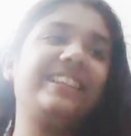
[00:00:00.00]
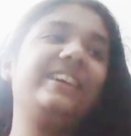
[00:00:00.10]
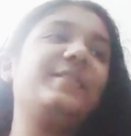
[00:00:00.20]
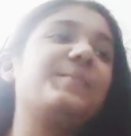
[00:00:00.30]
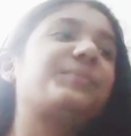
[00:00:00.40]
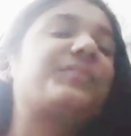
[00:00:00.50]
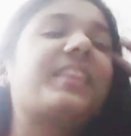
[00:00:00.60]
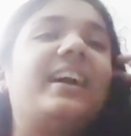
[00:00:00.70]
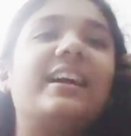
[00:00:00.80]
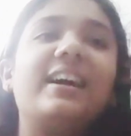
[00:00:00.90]
देखो
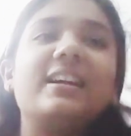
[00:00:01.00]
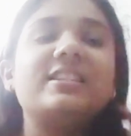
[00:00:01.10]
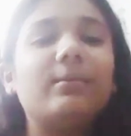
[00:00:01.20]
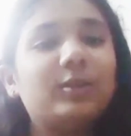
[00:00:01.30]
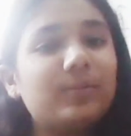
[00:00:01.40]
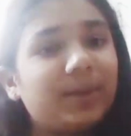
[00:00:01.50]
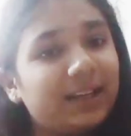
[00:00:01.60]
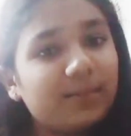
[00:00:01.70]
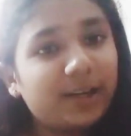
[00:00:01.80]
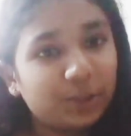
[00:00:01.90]
जब भी तुम
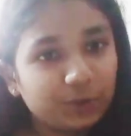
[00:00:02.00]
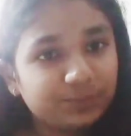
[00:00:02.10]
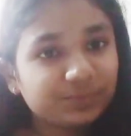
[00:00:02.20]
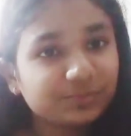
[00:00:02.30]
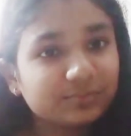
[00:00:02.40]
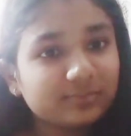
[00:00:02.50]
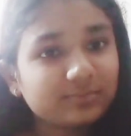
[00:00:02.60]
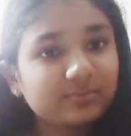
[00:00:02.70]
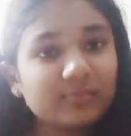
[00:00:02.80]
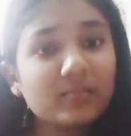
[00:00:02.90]
पढ़ने बैठो
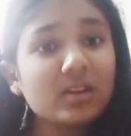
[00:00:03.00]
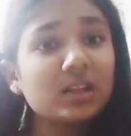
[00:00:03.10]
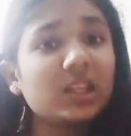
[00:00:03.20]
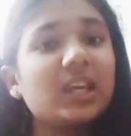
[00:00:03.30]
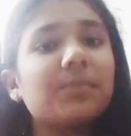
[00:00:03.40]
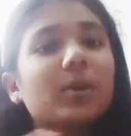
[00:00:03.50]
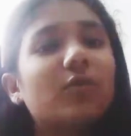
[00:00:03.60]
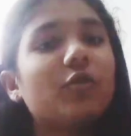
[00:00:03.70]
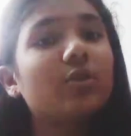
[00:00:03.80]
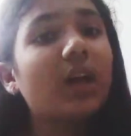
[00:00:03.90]
कीप
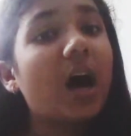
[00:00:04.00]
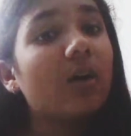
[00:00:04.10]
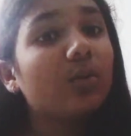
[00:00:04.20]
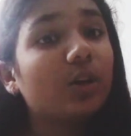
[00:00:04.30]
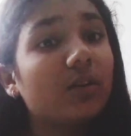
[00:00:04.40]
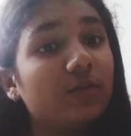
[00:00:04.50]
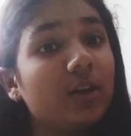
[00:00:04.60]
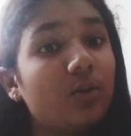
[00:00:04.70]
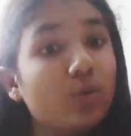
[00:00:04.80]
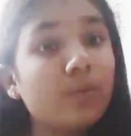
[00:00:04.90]
योर फोन आउट ऑफ द
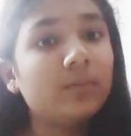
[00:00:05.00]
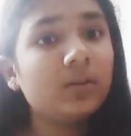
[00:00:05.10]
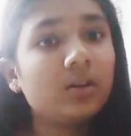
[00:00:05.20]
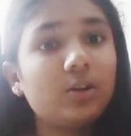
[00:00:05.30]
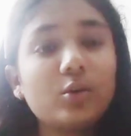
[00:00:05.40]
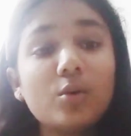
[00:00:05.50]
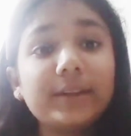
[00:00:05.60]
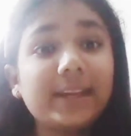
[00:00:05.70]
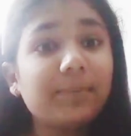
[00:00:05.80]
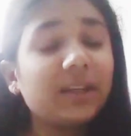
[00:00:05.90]
रूम
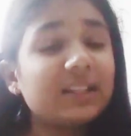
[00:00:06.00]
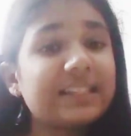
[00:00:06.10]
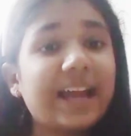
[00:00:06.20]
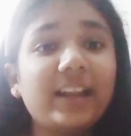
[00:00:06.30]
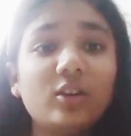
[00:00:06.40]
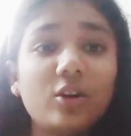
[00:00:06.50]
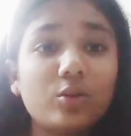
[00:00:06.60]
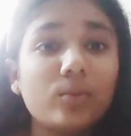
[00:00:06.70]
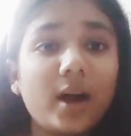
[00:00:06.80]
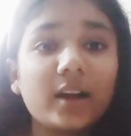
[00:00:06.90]
डोंट कीप इट इन साइड योर
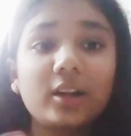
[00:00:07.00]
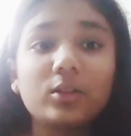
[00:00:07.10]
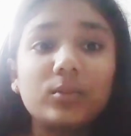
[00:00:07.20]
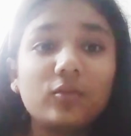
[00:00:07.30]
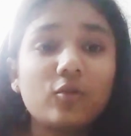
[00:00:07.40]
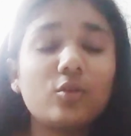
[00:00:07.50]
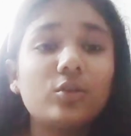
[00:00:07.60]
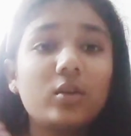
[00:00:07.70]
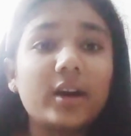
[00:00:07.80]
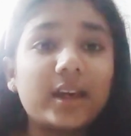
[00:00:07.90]
रूम अगर तुमने फ़ोन
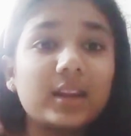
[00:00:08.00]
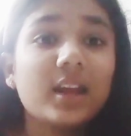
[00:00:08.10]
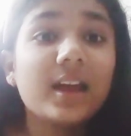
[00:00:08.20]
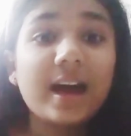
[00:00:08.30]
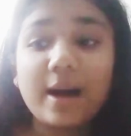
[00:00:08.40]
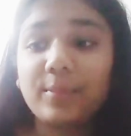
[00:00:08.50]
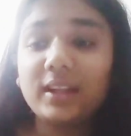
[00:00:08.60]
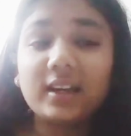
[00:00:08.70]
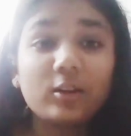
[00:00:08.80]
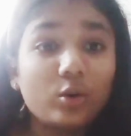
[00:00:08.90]
को घर
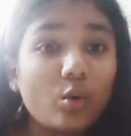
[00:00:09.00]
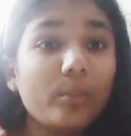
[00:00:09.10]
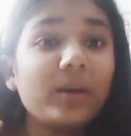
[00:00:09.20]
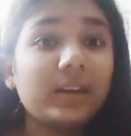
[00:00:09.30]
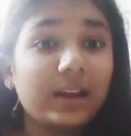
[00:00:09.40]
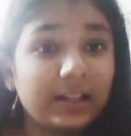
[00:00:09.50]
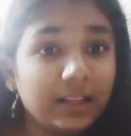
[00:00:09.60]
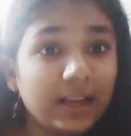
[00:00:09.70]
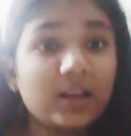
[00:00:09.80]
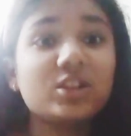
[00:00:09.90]
अपने एक रूम में रख
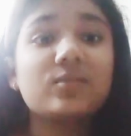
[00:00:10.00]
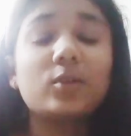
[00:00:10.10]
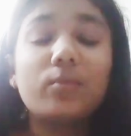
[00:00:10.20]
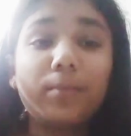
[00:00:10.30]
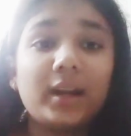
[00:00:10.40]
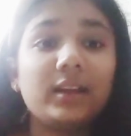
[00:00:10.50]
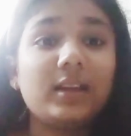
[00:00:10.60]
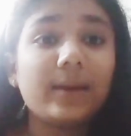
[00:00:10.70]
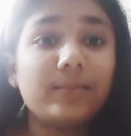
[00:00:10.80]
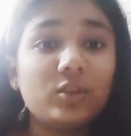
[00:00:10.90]
लिया जिसमें तुम पढ़
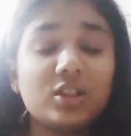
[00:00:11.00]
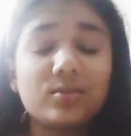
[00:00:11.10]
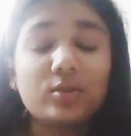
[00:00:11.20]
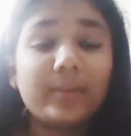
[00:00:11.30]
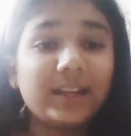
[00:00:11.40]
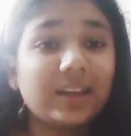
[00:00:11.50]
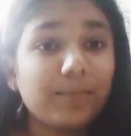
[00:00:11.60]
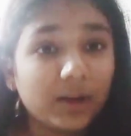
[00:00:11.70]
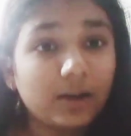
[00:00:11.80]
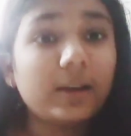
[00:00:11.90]
के जिसमें तुम बैठ के
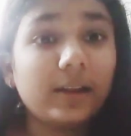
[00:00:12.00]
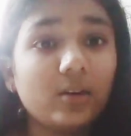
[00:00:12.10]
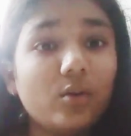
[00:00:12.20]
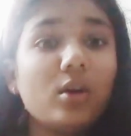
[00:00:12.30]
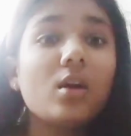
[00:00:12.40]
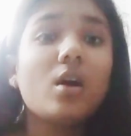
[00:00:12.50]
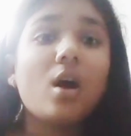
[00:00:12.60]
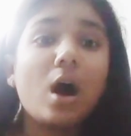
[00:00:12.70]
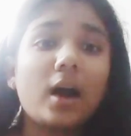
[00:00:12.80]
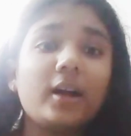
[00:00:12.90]
पढ़ रहे हो
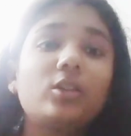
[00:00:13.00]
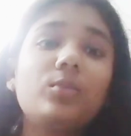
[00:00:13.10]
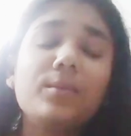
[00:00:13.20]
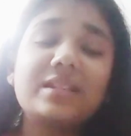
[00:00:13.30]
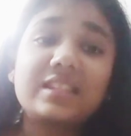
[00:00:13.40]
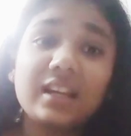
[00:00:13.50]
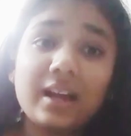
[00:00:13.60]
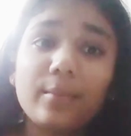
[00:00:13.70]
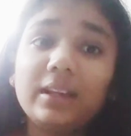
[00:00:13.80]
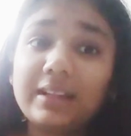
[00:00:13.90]
अगर तुमने मिस्टेक
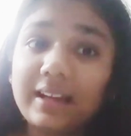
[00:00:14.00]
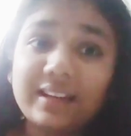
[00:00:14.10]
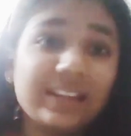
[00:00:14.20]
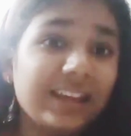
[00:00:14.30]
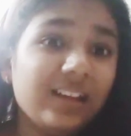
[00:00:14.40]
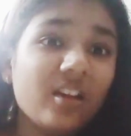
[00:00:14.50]
कमिट कर दी